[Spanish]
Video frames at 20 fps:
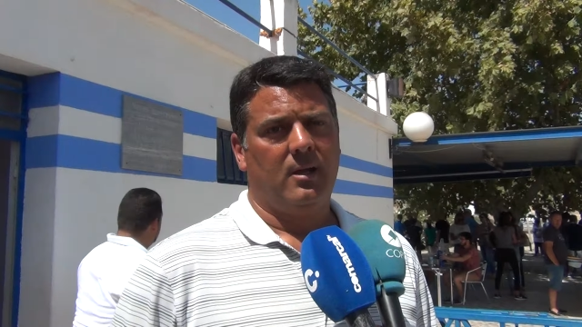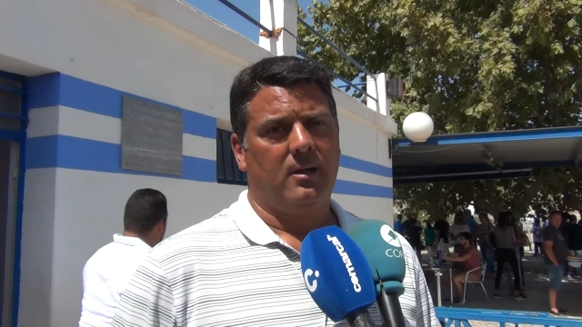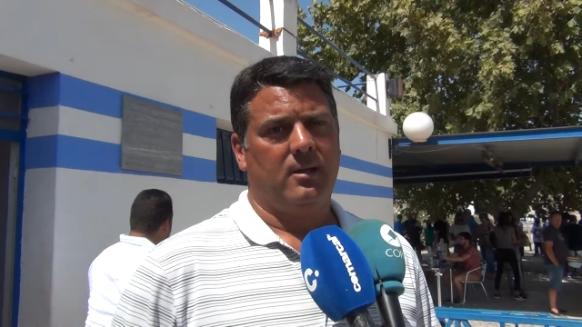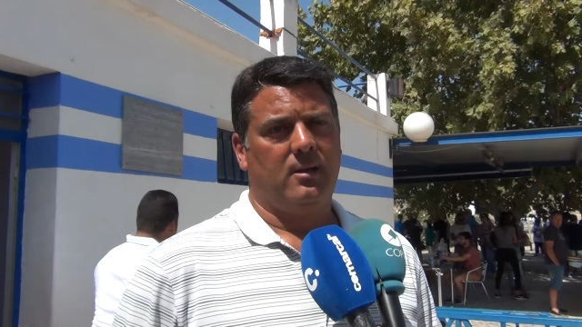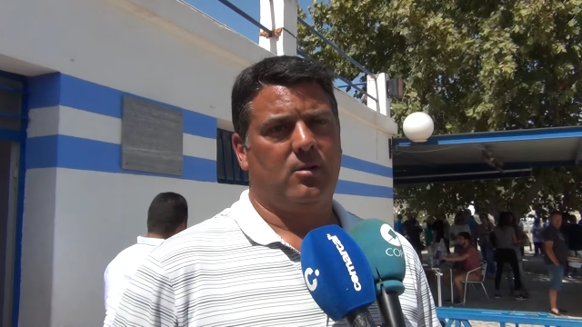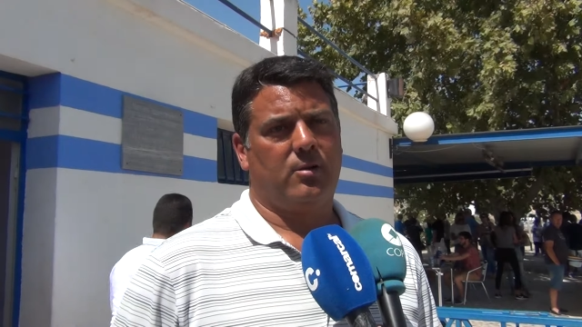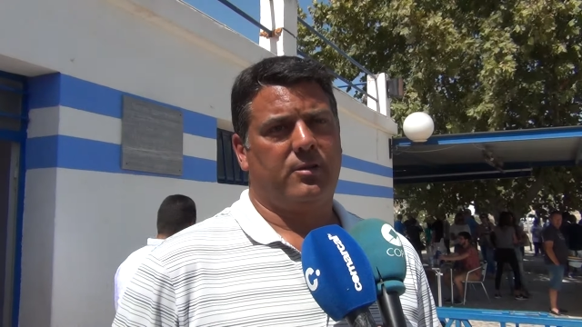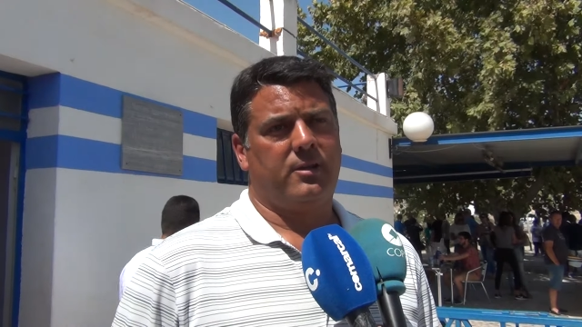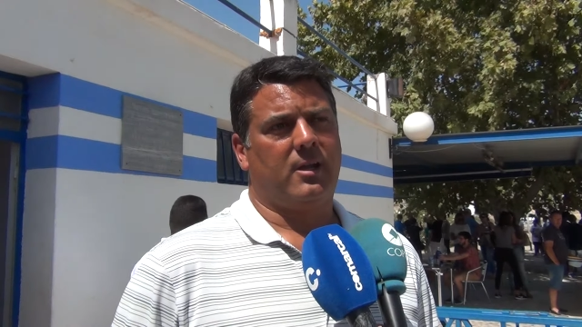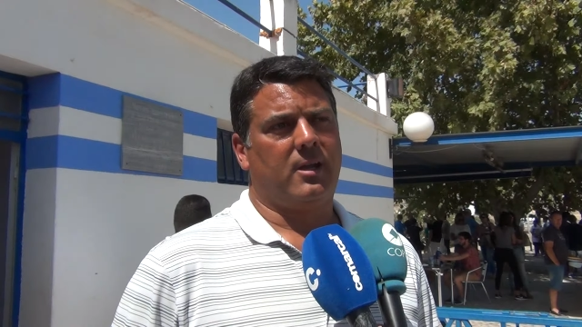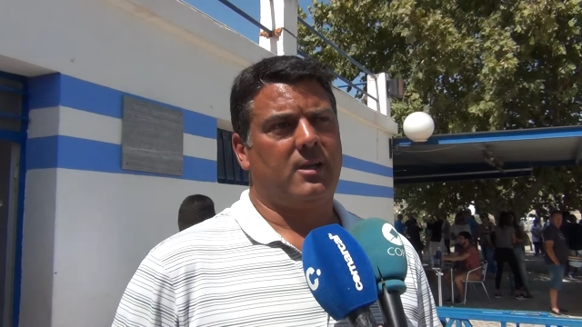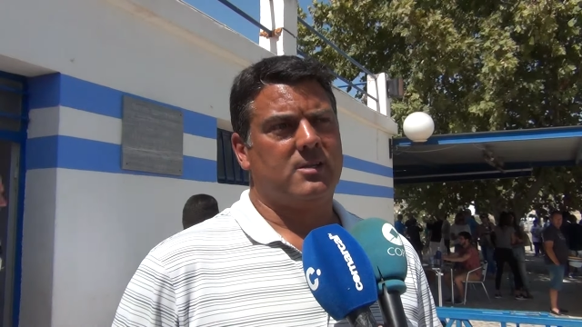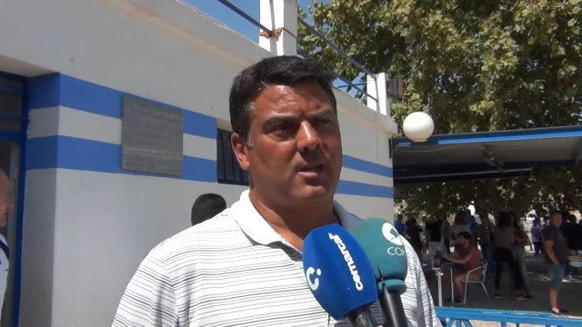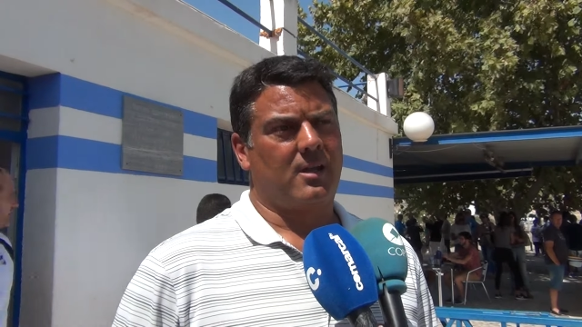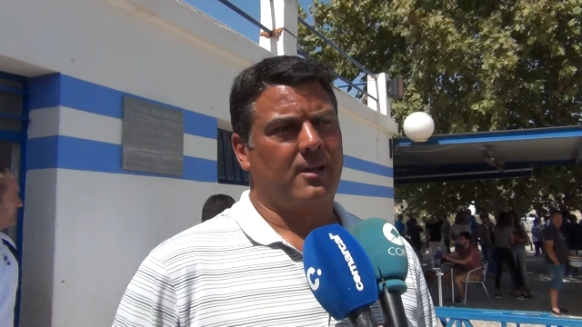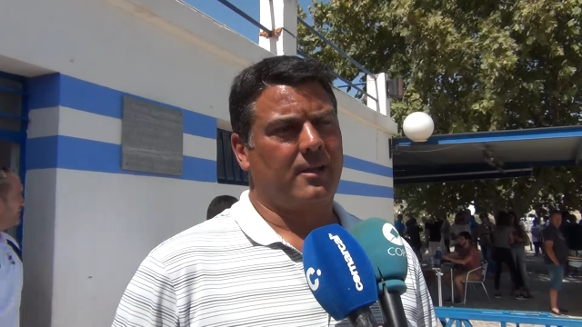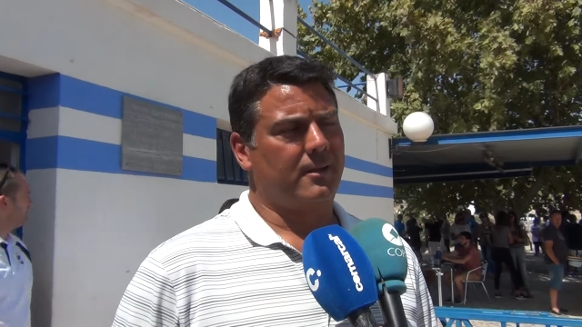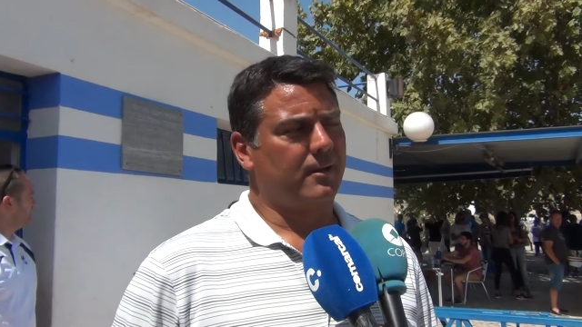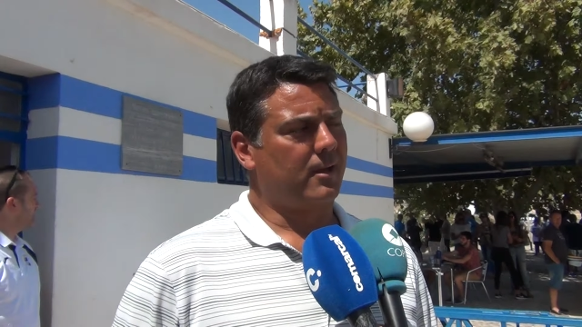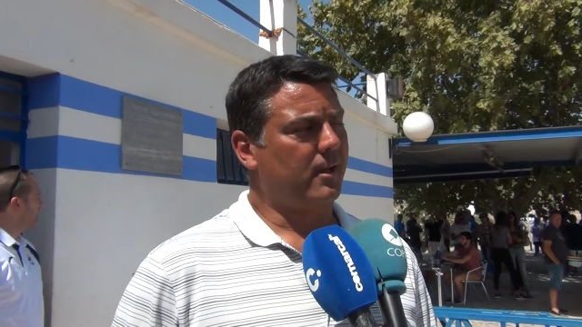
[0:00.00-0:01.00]
y lo que tienen
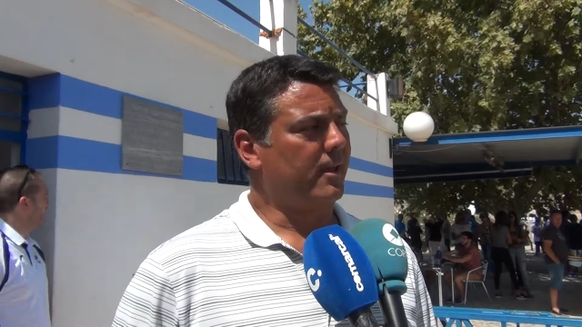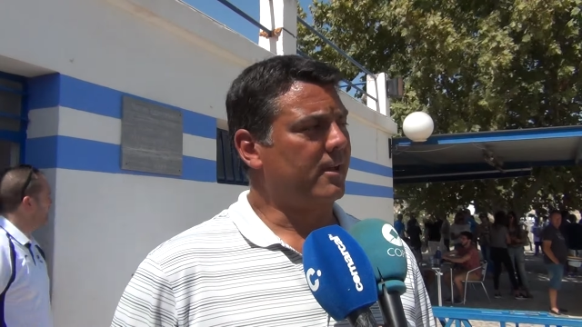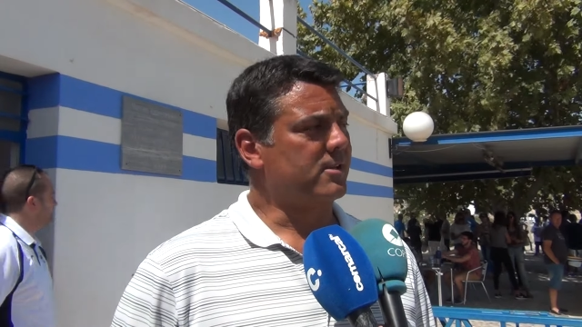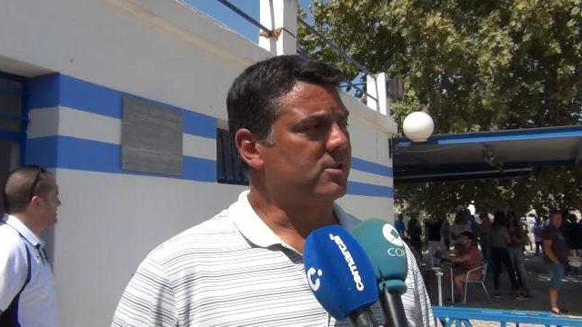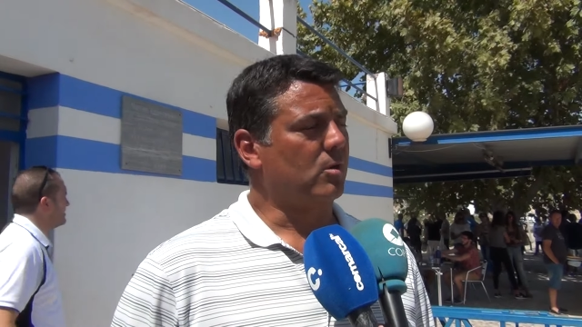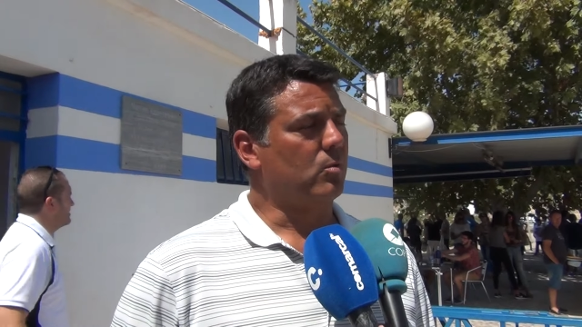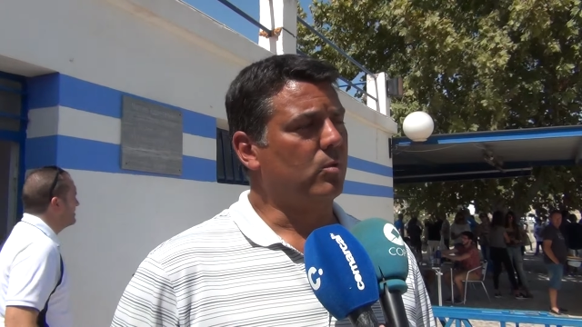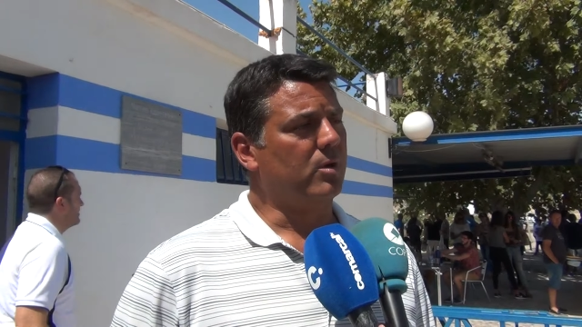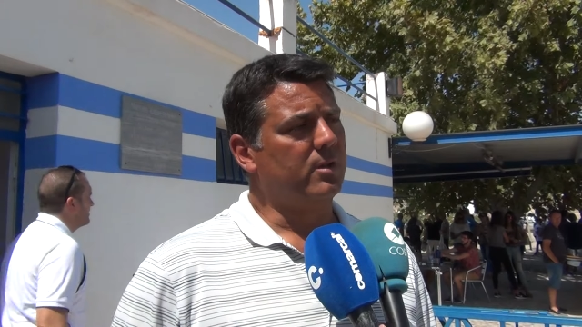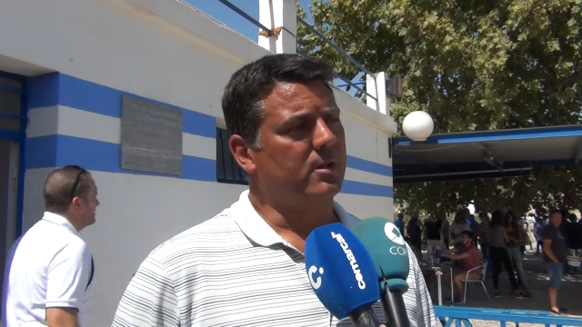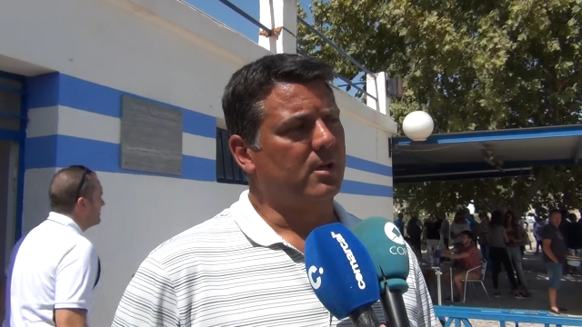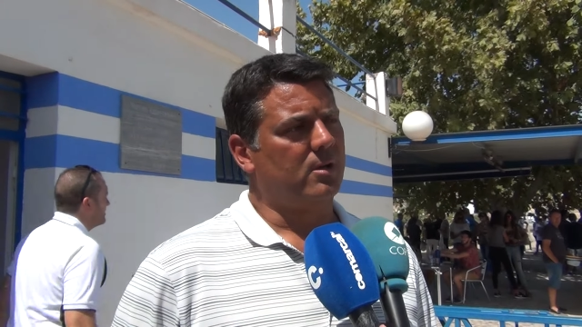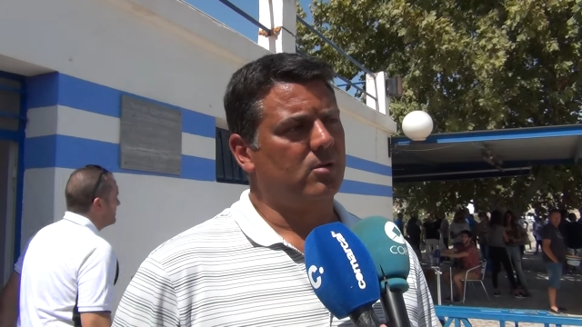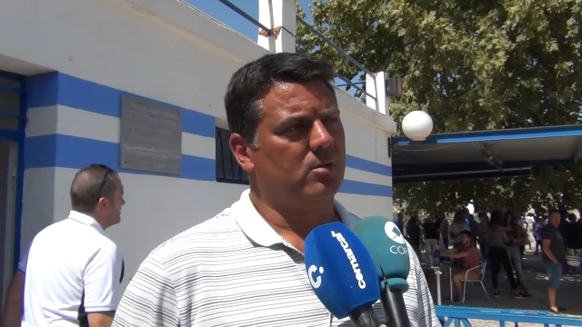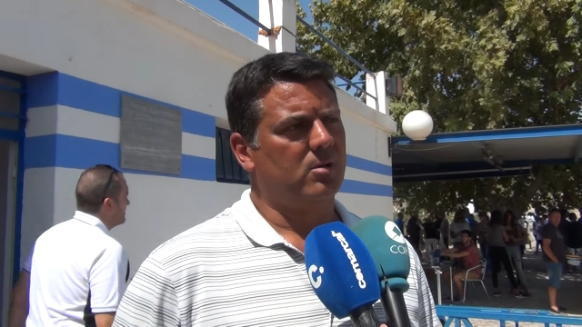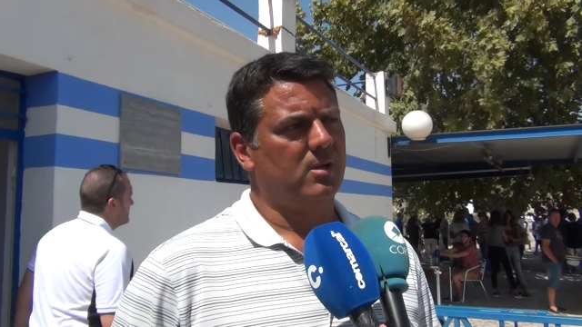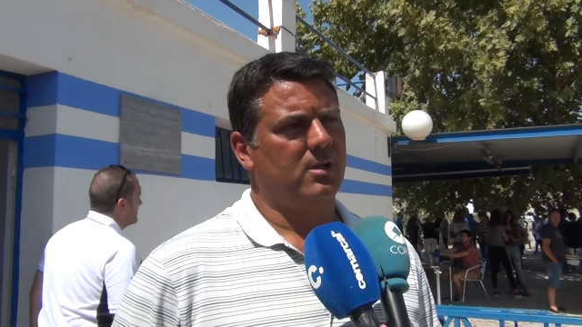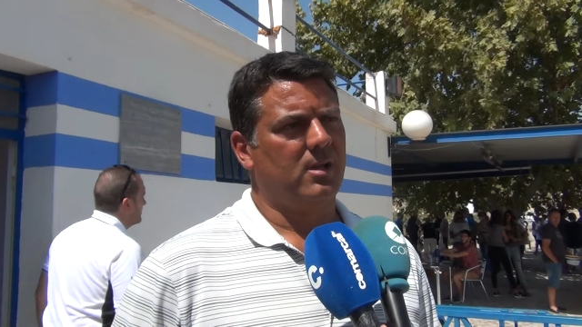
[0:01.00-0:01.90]
que, darse cuenta, ¿no?